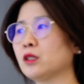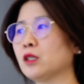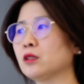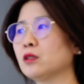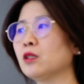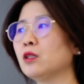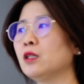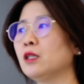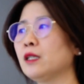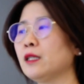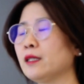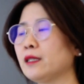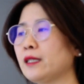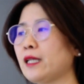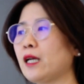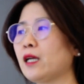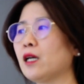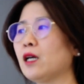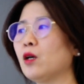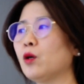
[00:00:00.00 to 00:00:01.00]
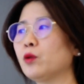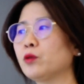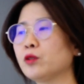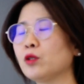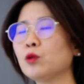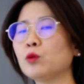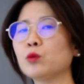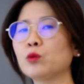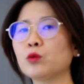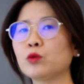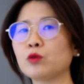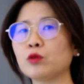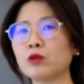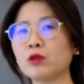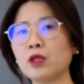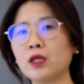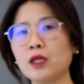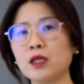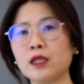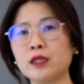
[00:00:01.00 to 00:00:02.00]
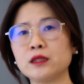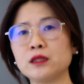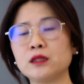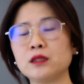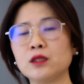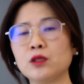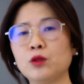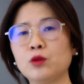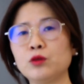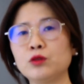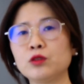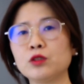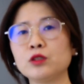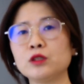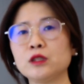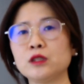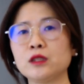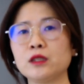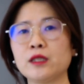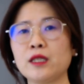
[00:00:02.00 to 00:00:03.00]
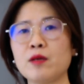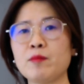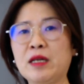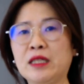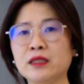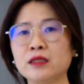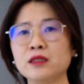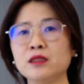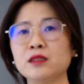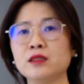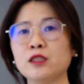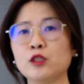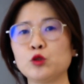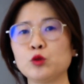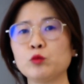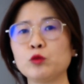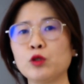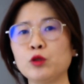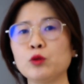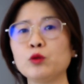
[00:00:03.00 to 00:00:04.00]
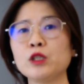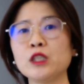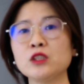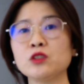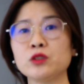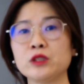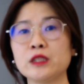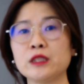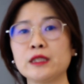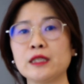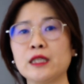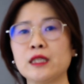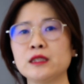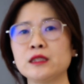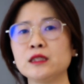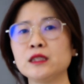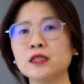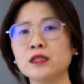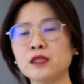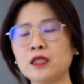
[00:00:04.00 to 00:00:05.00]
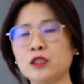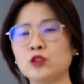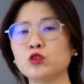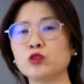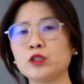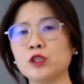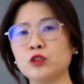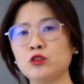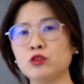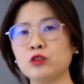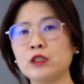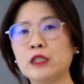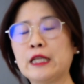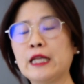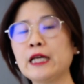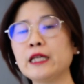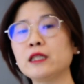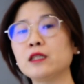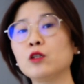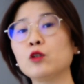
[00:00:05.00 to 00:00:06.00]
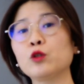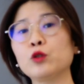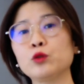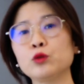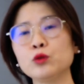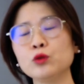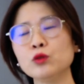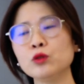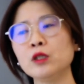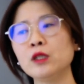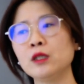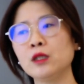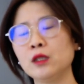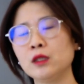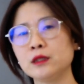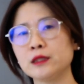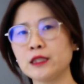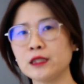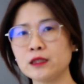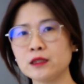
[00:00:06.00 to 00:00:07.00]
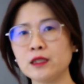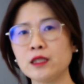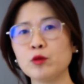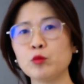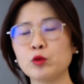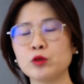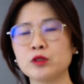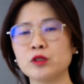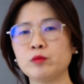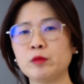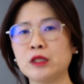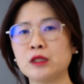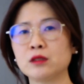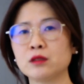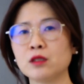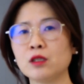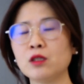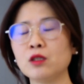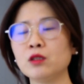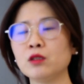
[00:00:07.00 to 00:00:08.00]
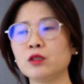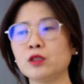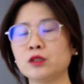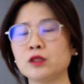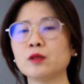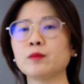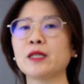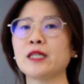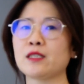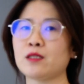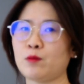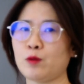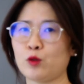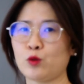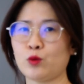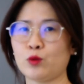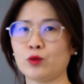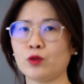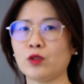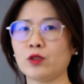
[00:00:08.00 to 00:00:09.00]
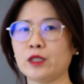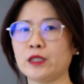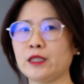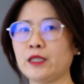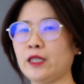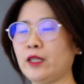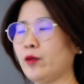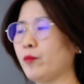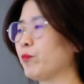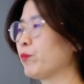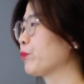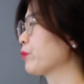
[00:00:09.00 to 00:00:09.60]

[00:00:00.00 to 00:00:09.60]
그래서 내가 어떤 꽃과 같이 어우러지게 만드는데 좀 더 효과적인가, 시간을 단축할 수 있나 이런 것도 체크해 보시면서 연습하시면 좋을 것 같아요.